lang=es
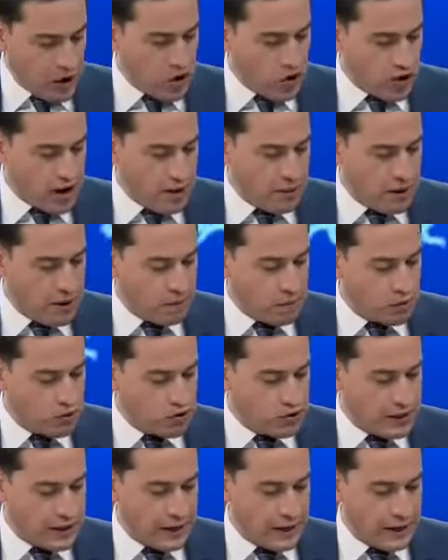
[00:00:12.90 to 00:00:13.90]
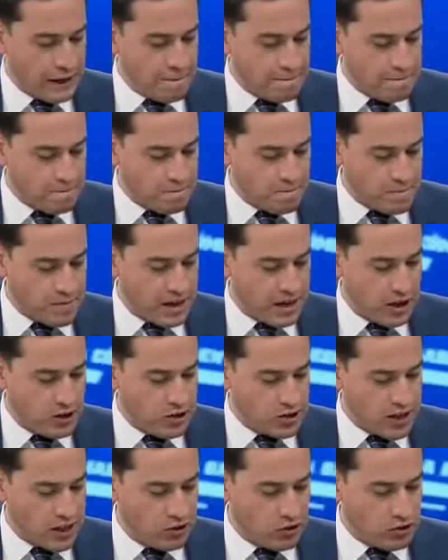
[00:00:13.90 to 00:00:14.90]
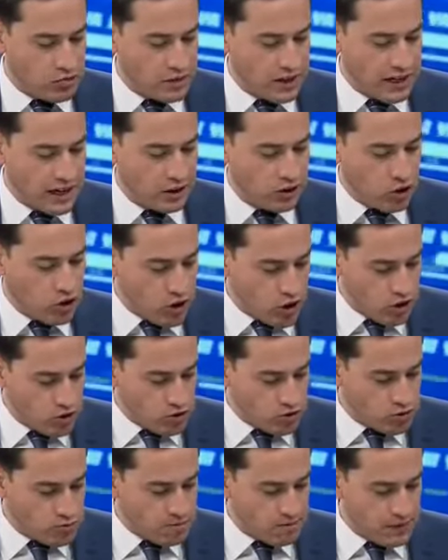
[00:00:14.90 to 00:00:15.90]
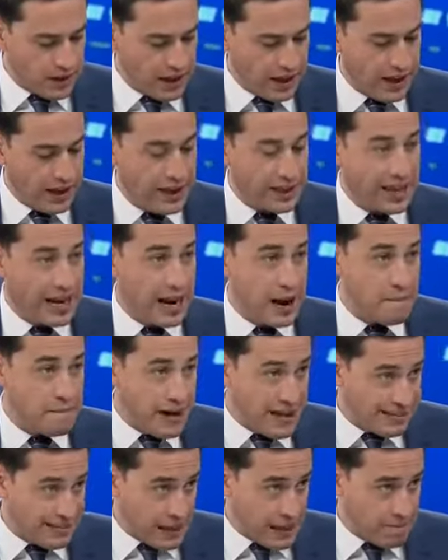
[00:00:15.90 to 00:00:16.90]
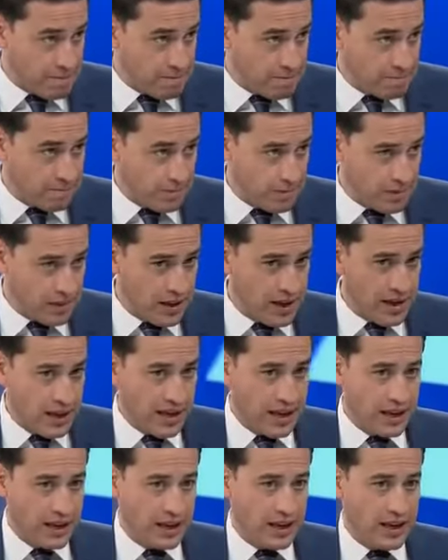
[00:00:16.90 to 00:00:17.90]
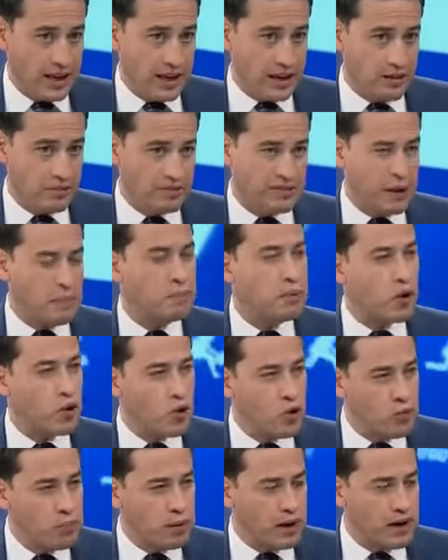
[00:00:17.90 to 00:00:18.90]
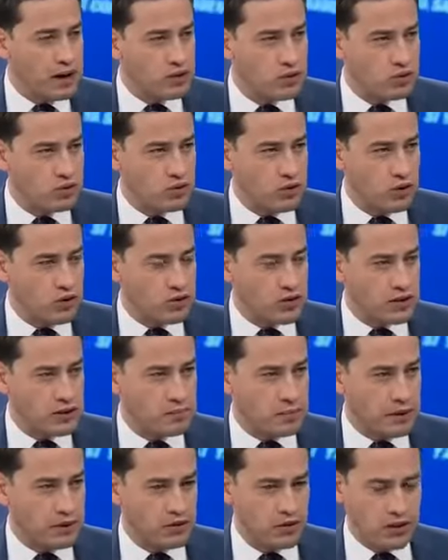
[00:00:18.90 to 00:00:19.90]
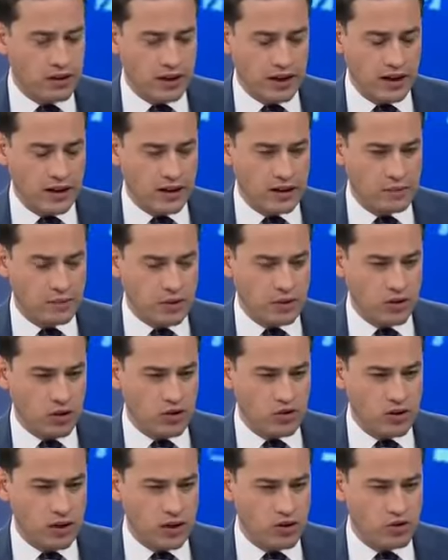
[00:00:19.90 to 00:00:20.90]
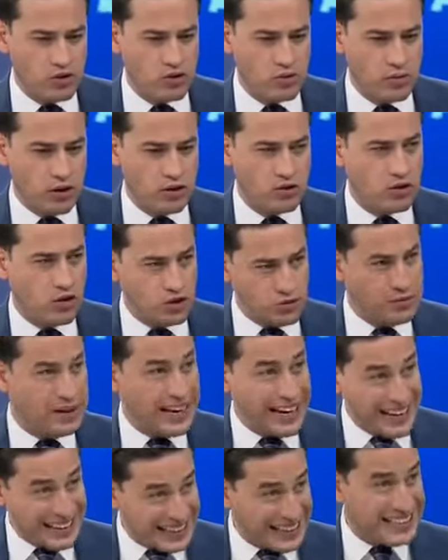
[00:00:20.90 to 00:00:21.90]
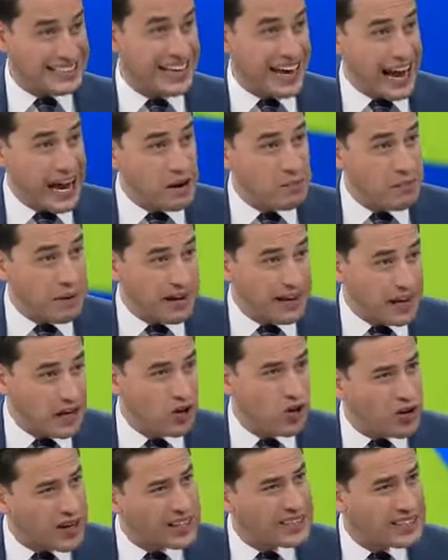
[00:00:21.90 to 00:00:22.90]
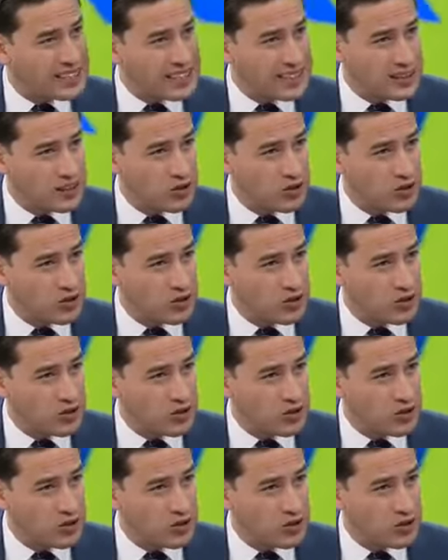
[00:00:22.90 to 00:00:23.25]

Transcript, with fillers: bueno, ya hablamos de, los retos migratorios, eh, de la meta, eh, ¿Te preocupa el asunto del respeto a los derechos humanos de los migrantes en México? ¿Qué se está